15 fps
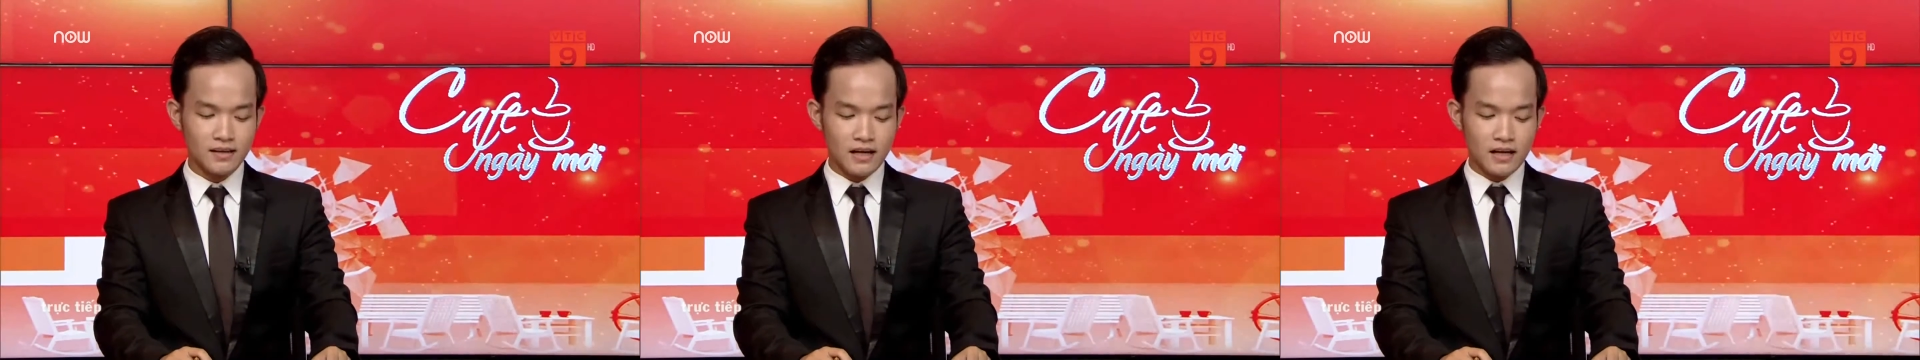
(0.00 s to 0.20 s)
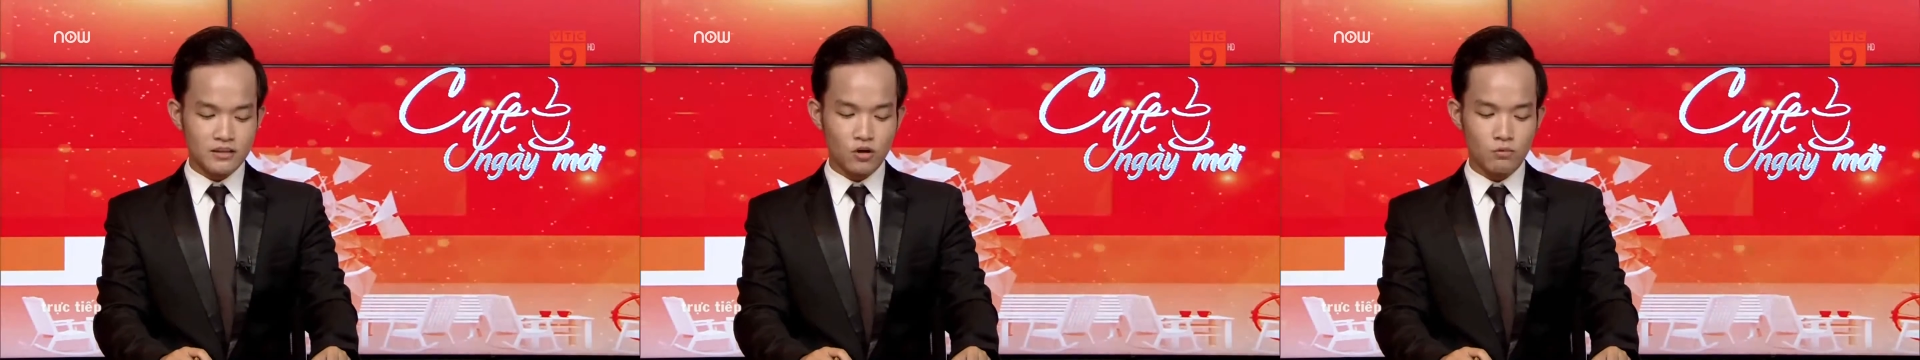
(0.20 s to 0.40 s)

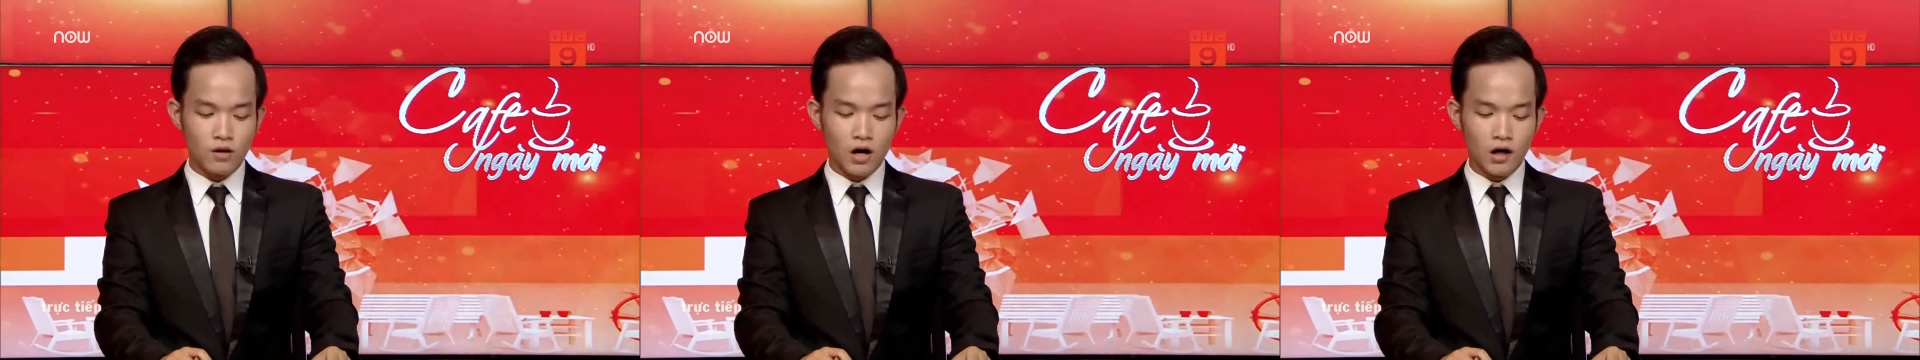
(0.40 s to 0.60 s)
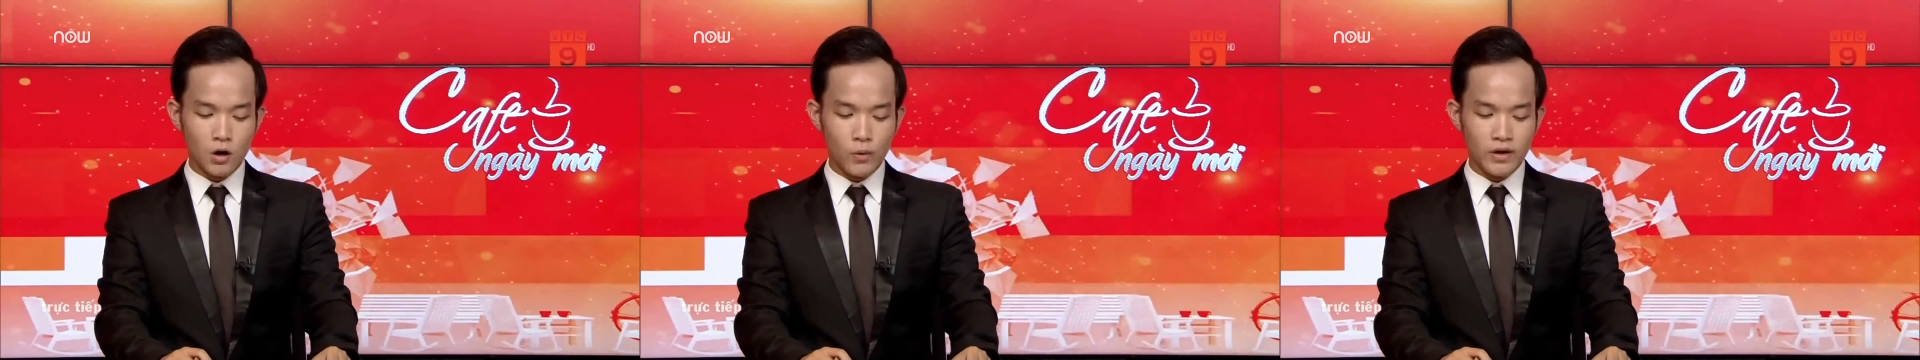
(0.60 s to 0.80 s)
trong đó
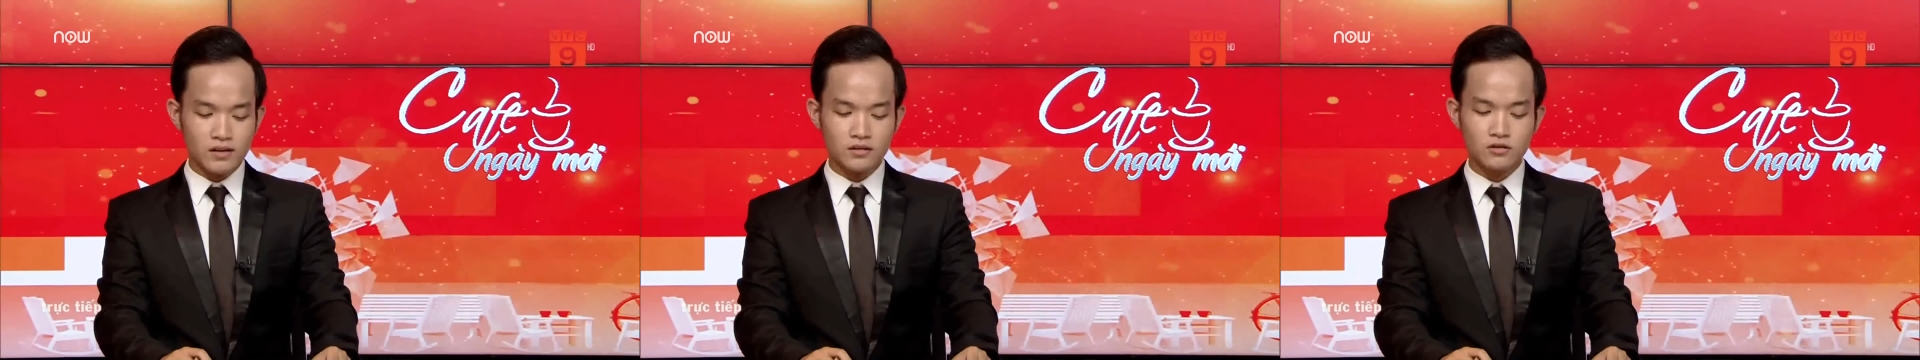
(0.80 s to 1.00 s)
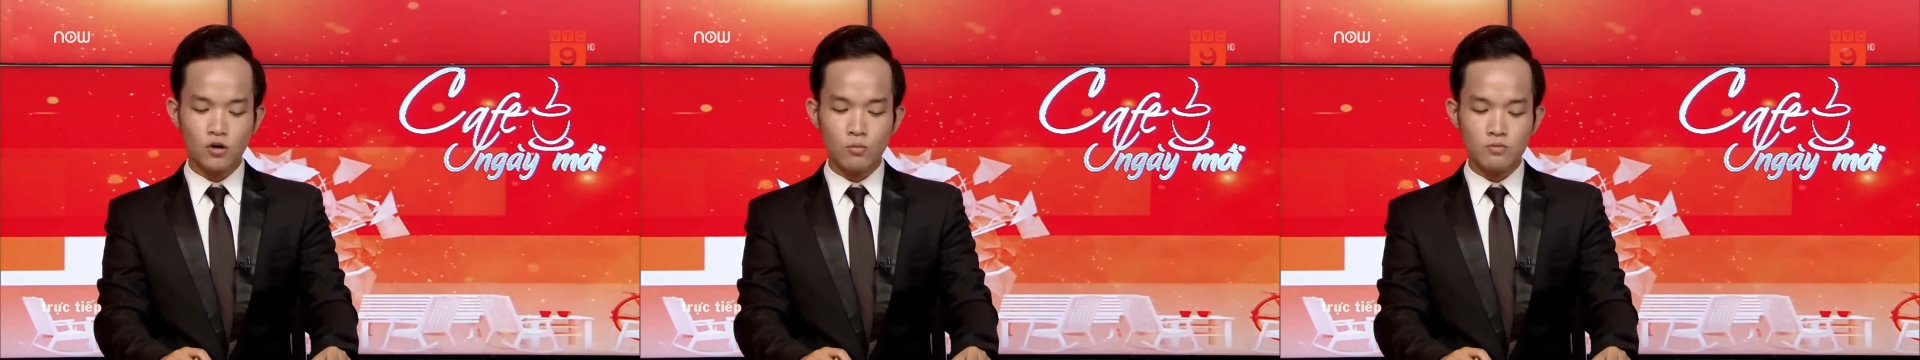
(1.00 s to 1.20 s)
có quyền
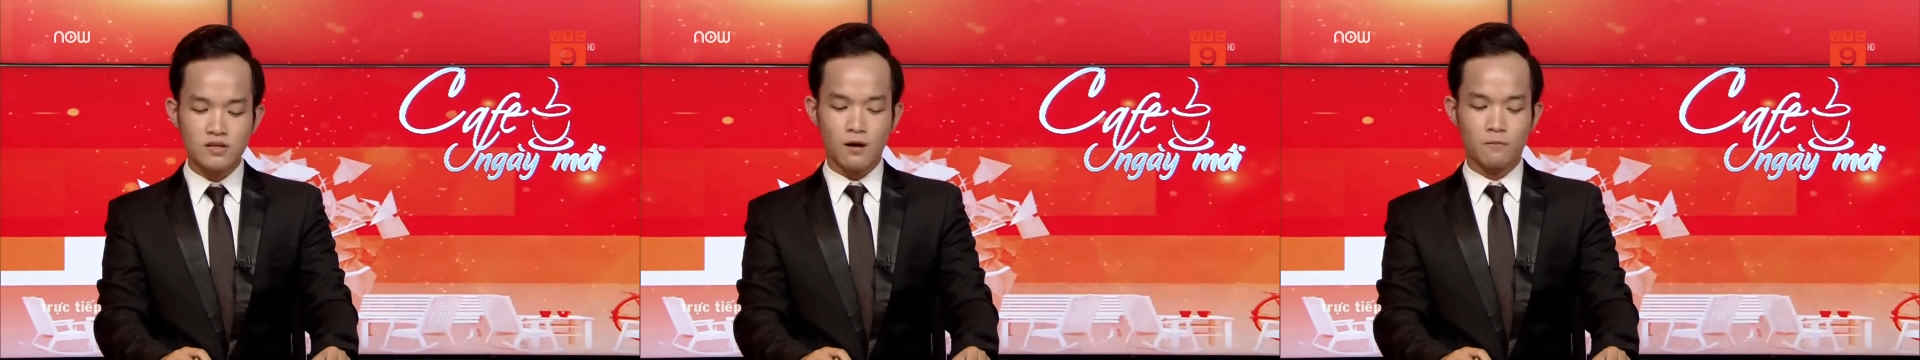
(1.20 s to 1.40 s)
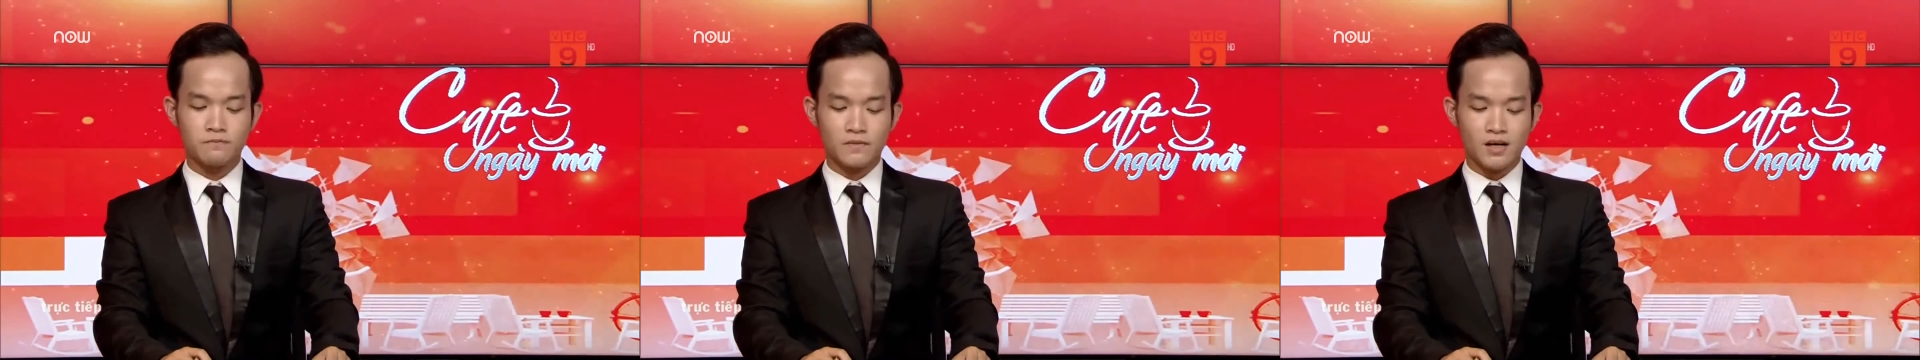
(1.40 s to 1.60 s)
được tôn
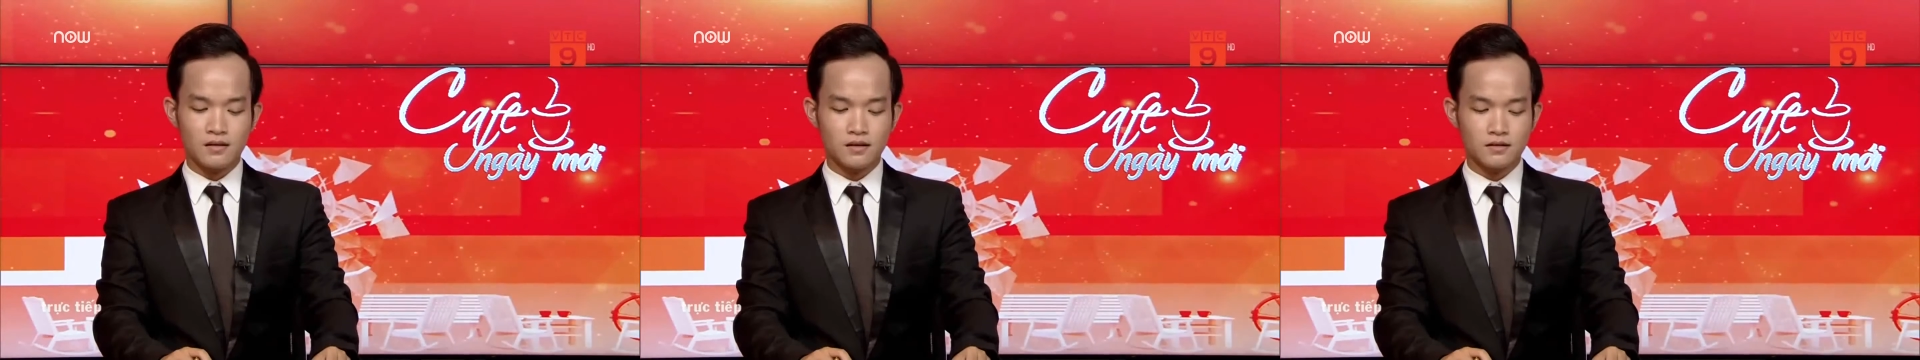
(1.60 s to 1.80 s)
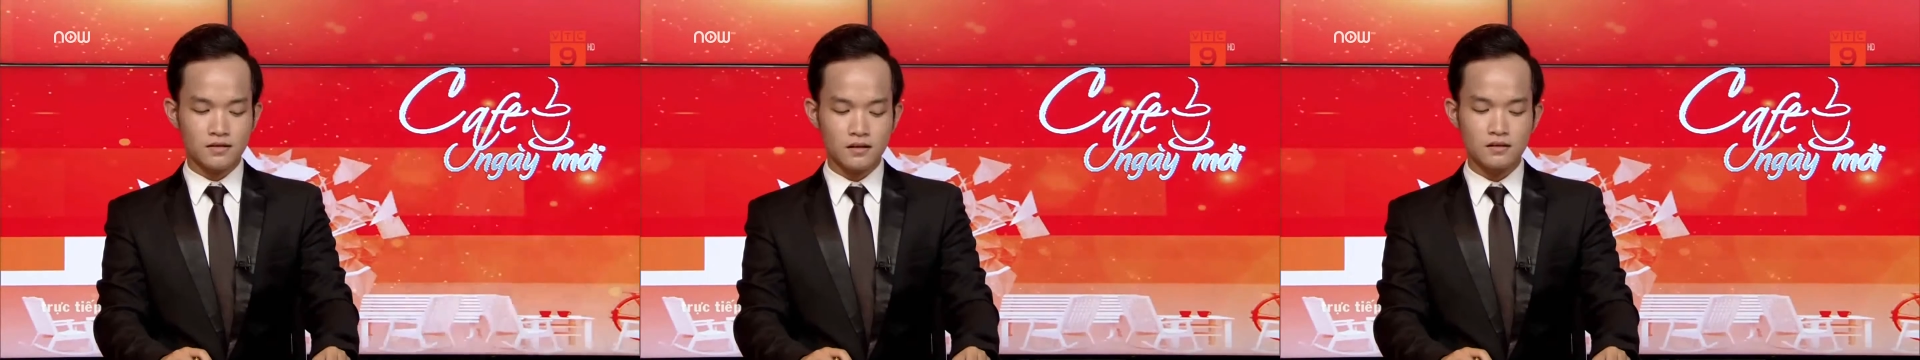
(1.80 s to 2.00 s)
trọng,
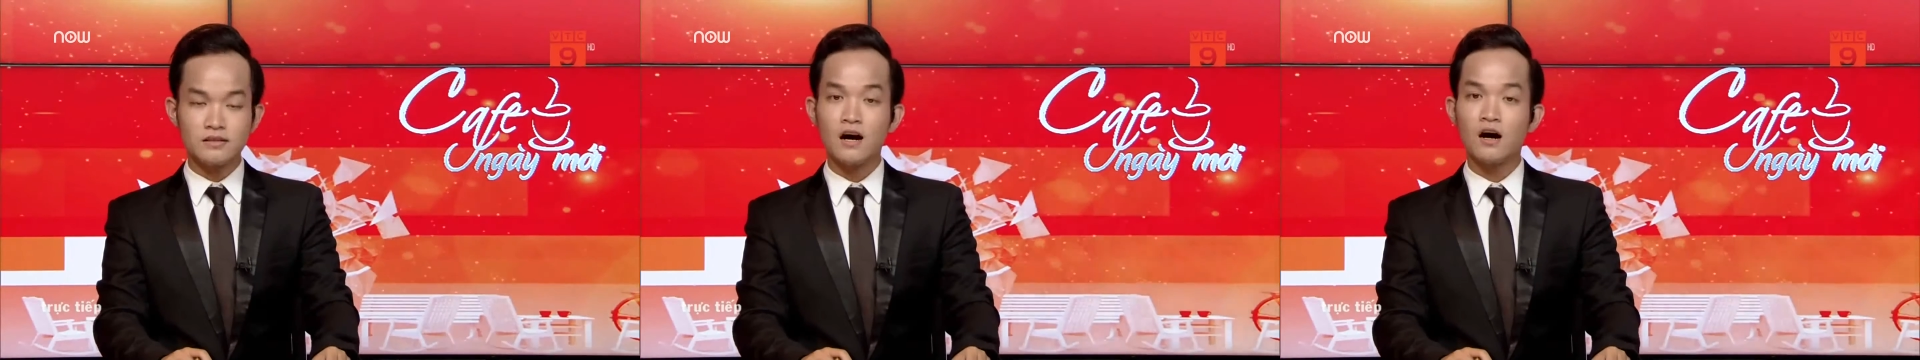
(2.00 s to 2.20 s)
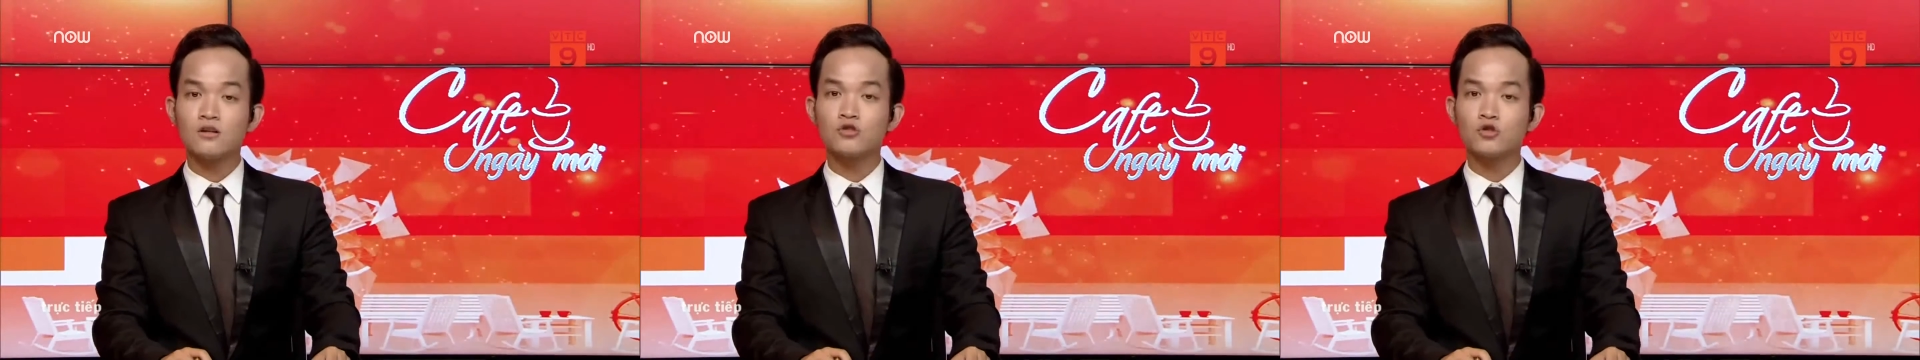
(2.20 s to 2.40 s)
được tự do,